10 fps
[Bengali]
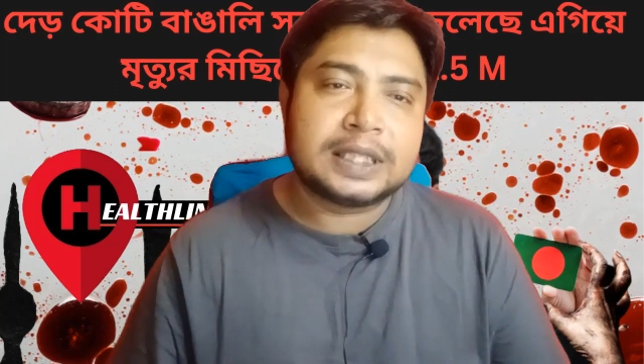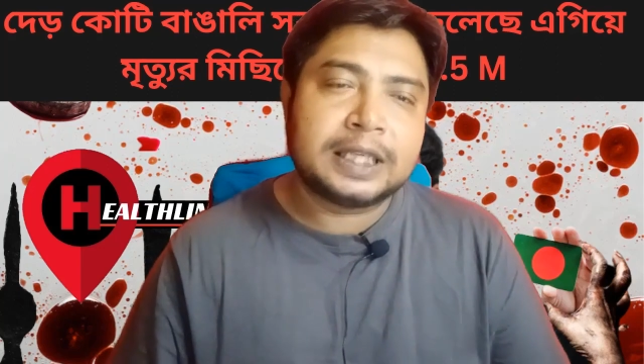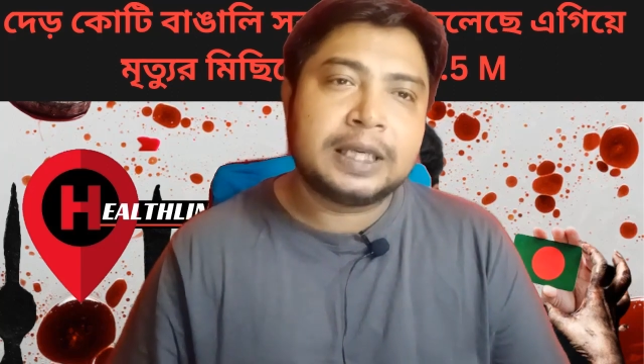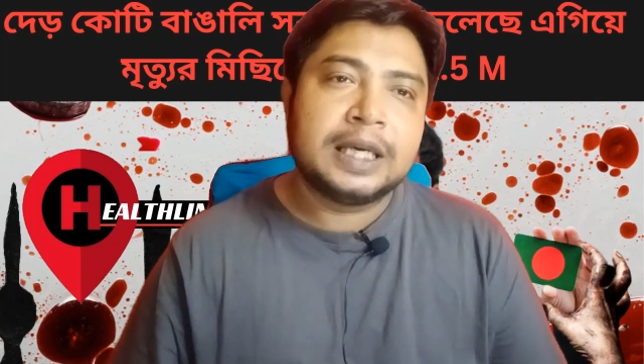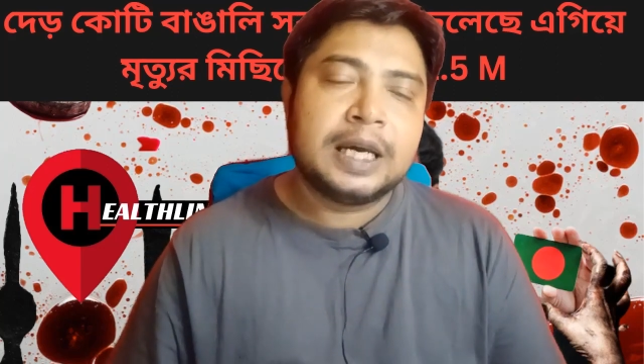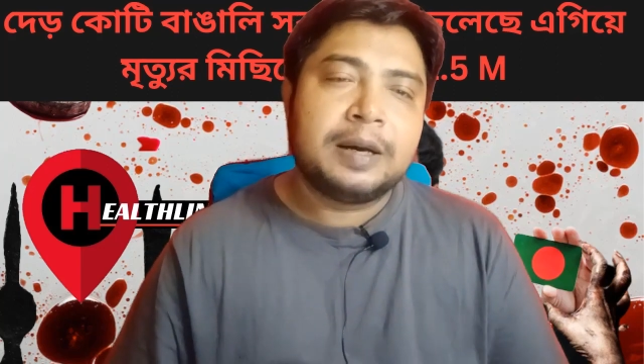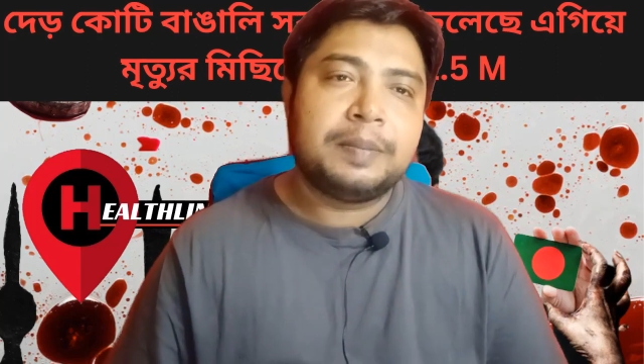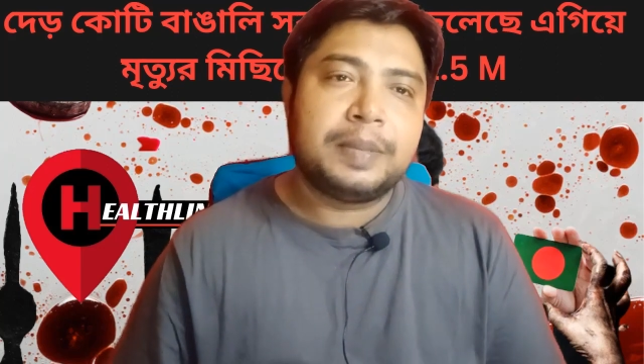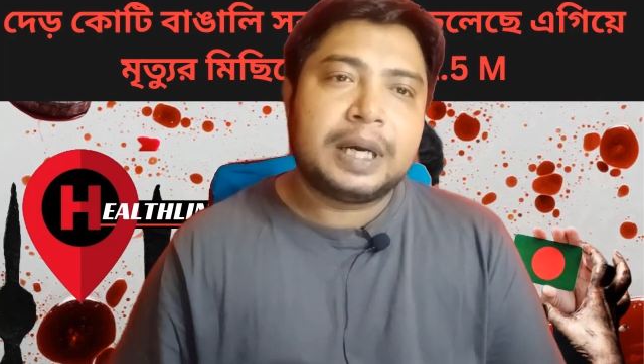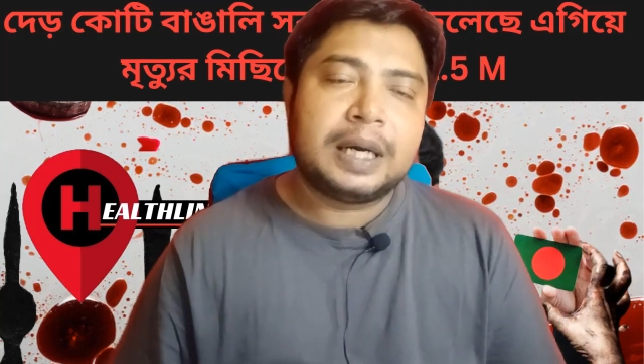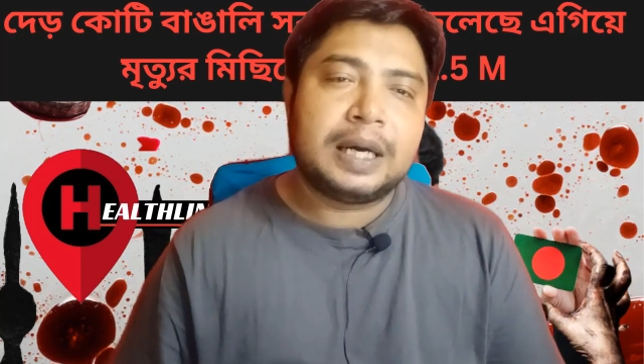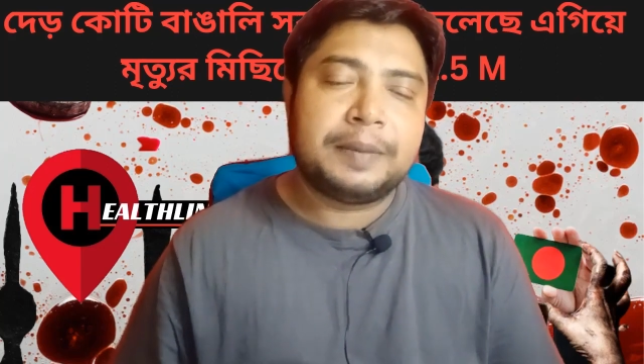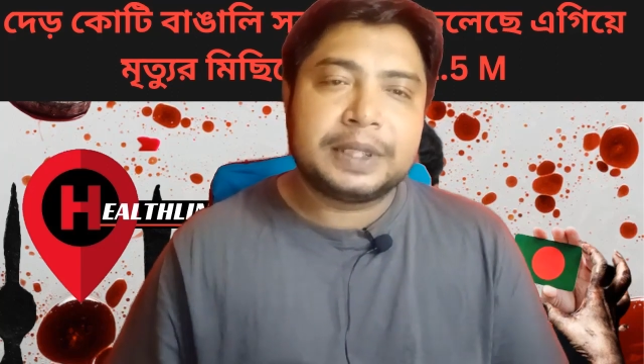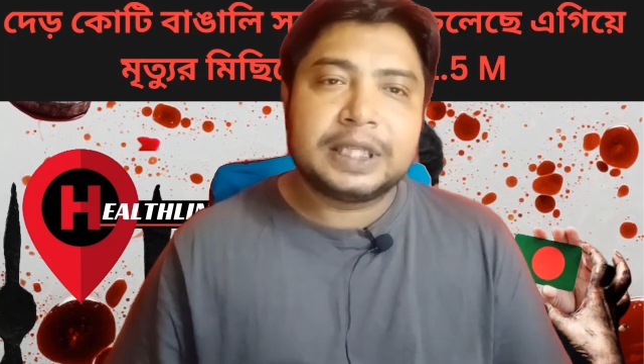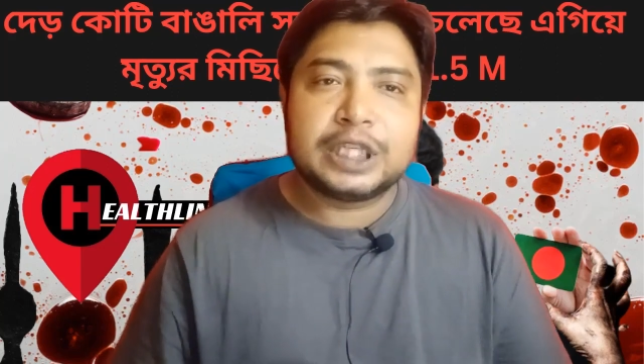আছে বা
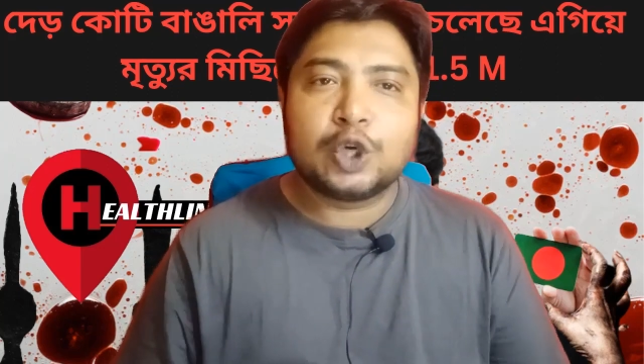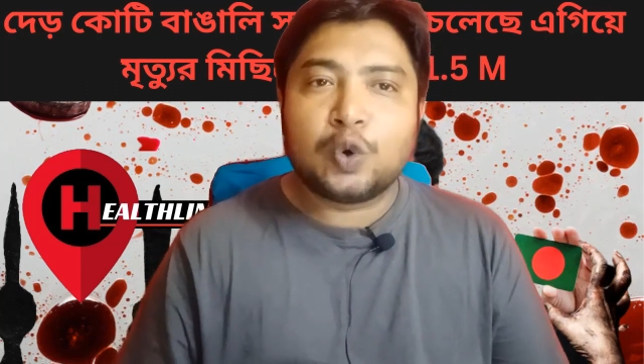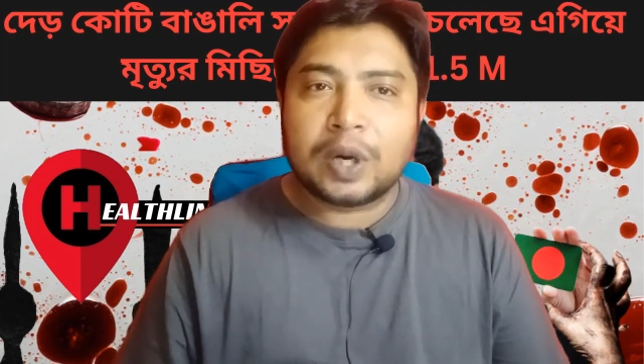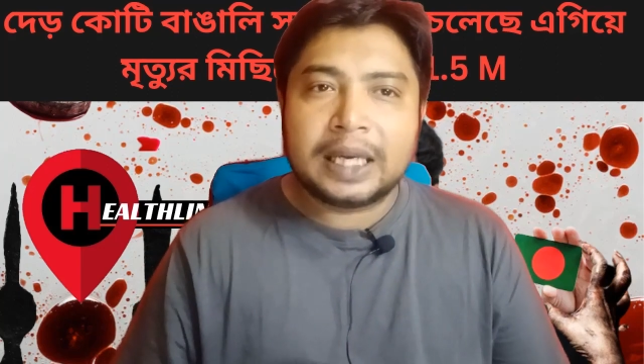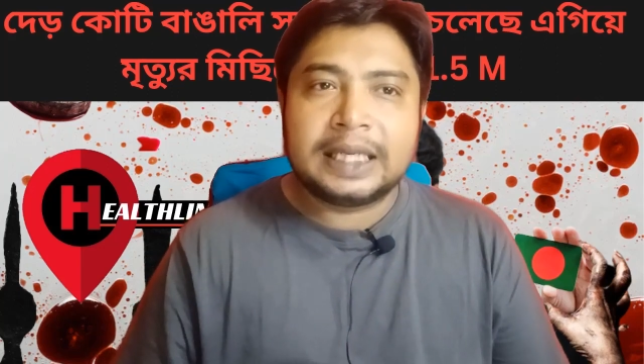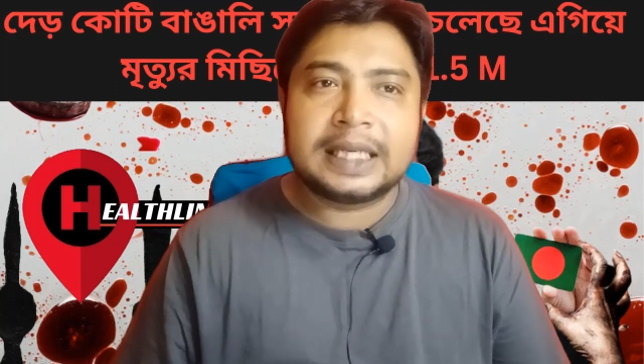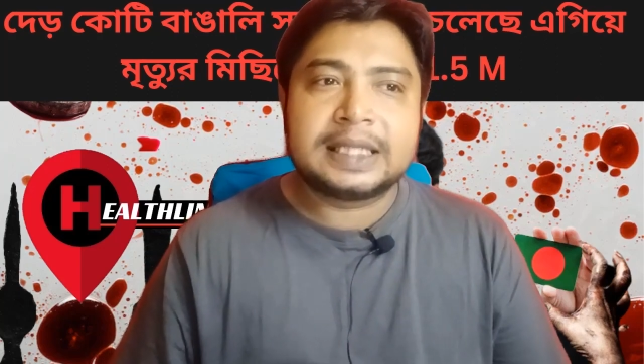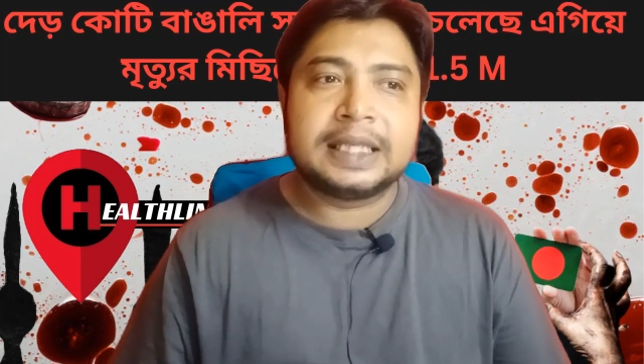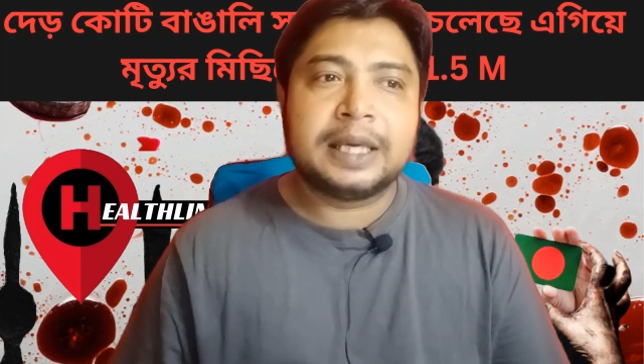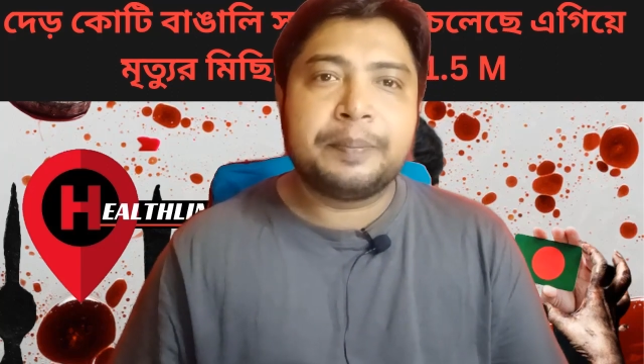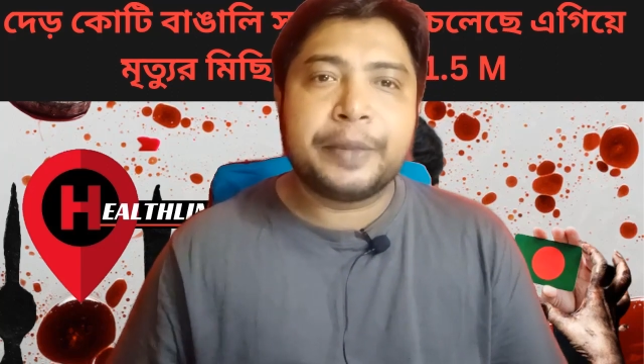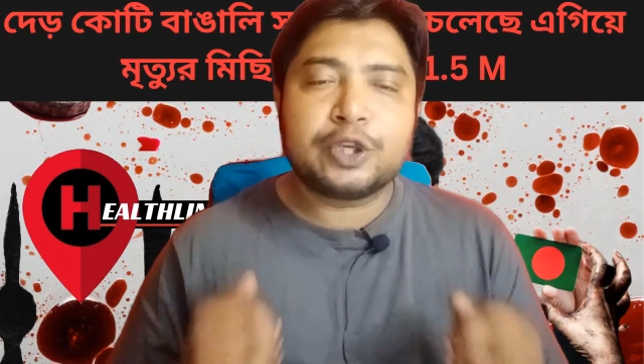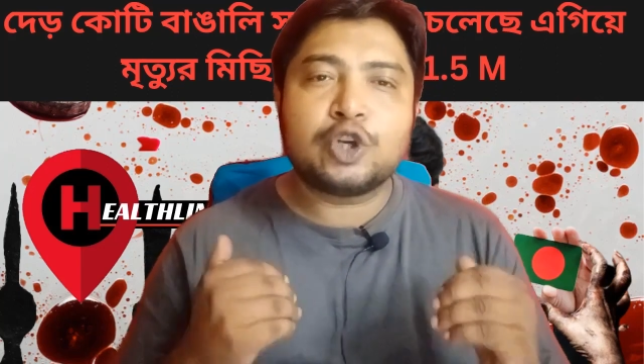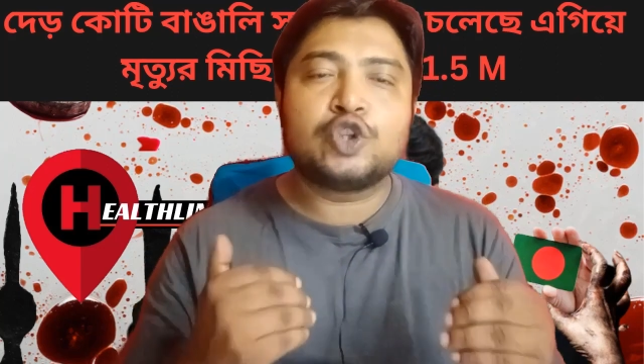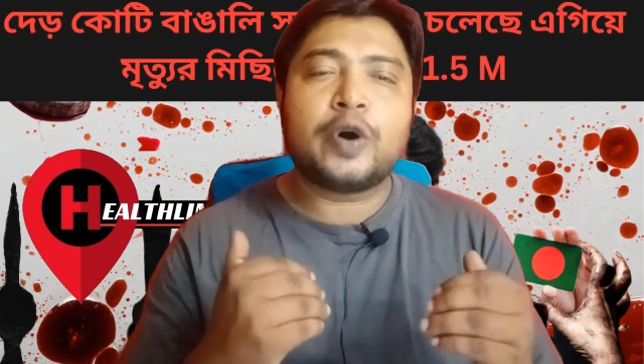আমাদের যে গোড়ালি আছে
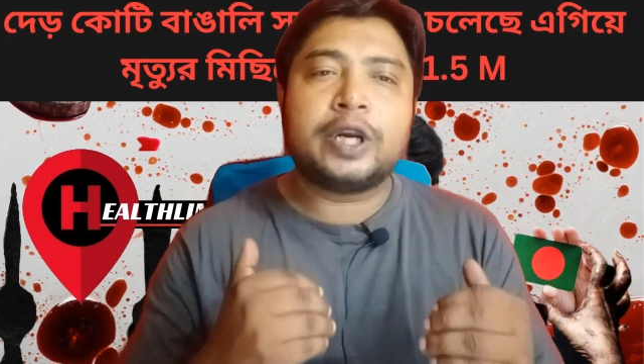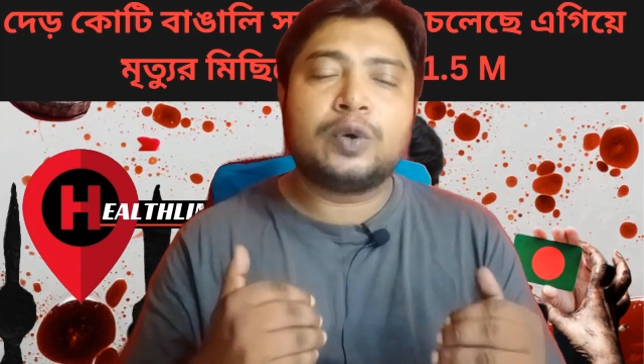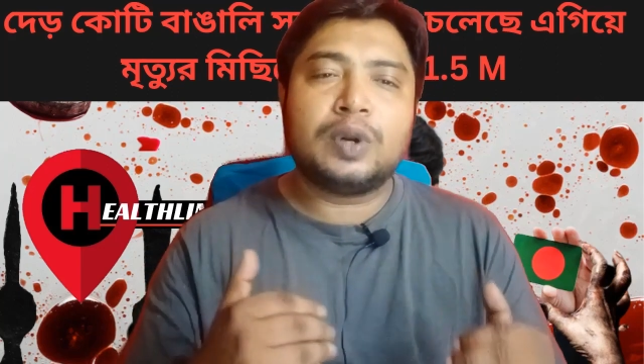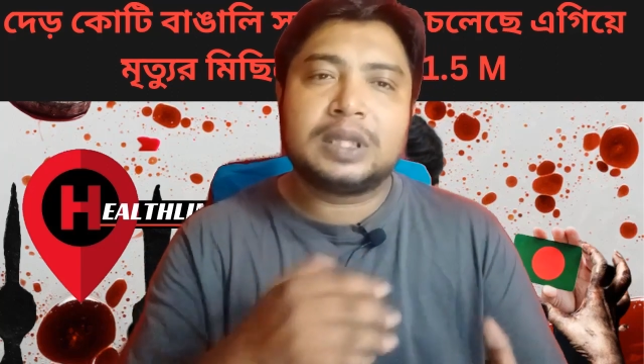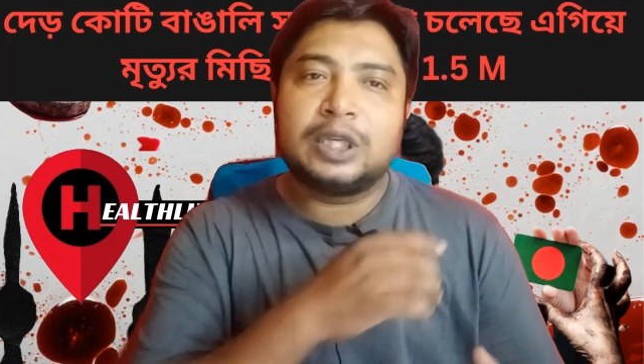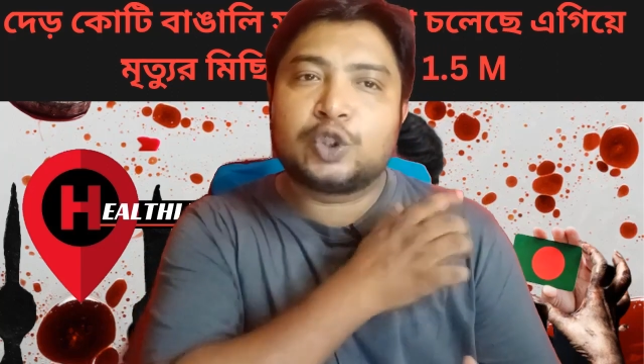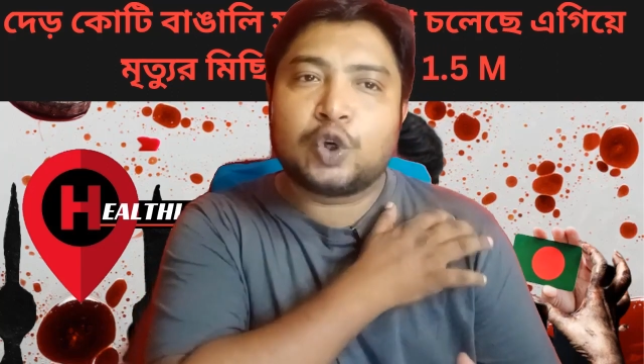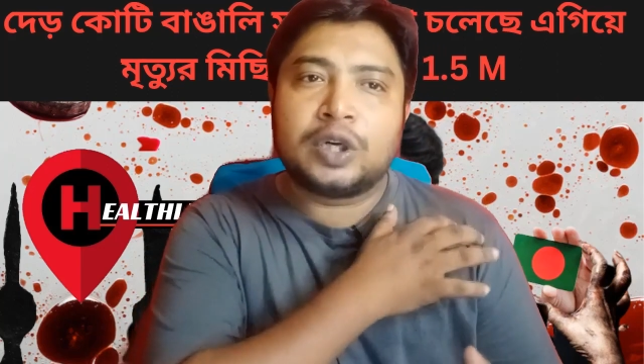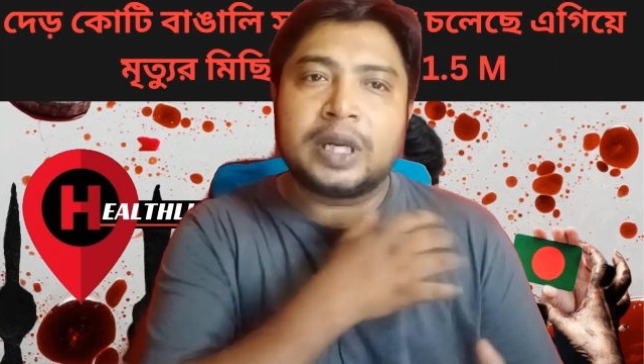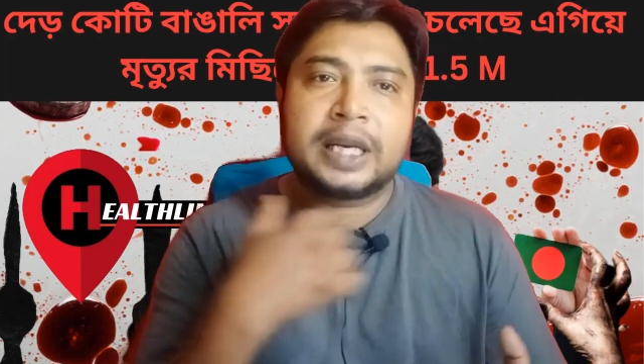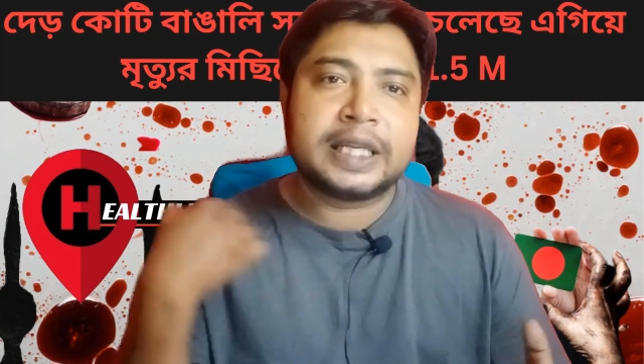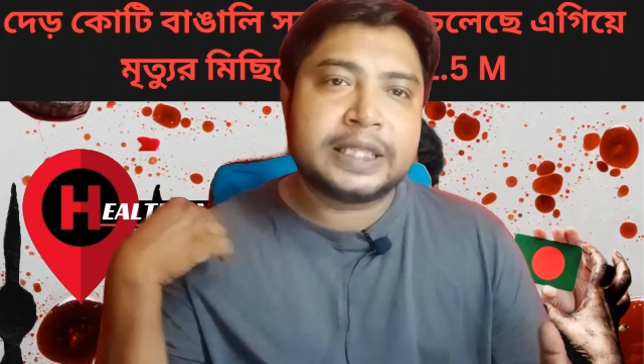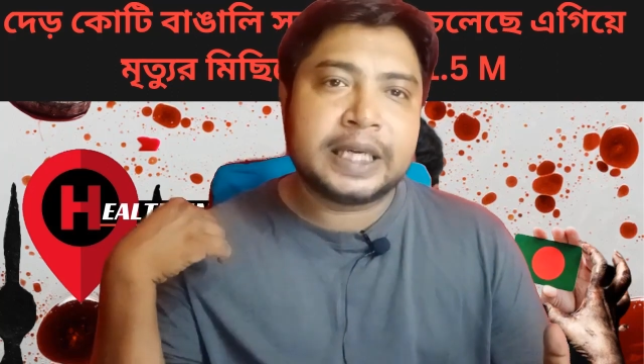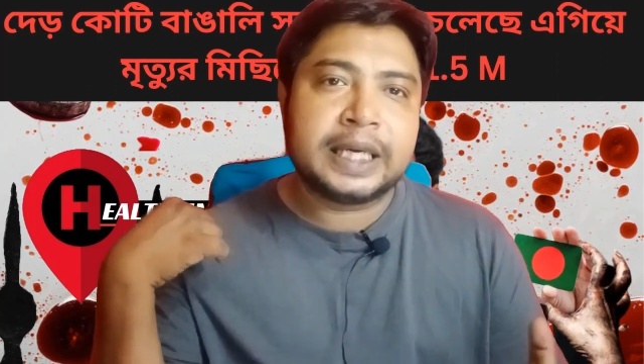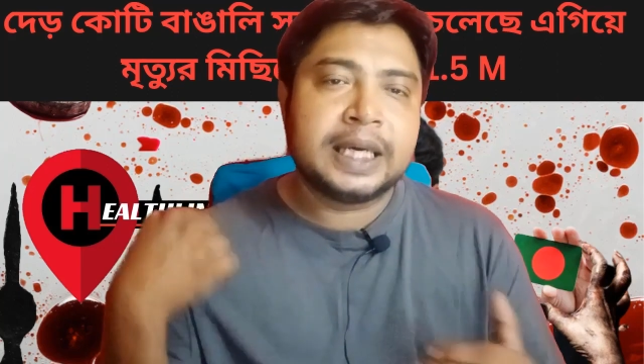মেজর জয়েন্টগুলোতে শোল্ডারের
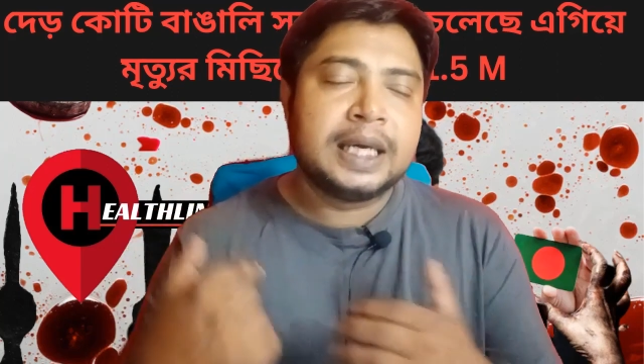যে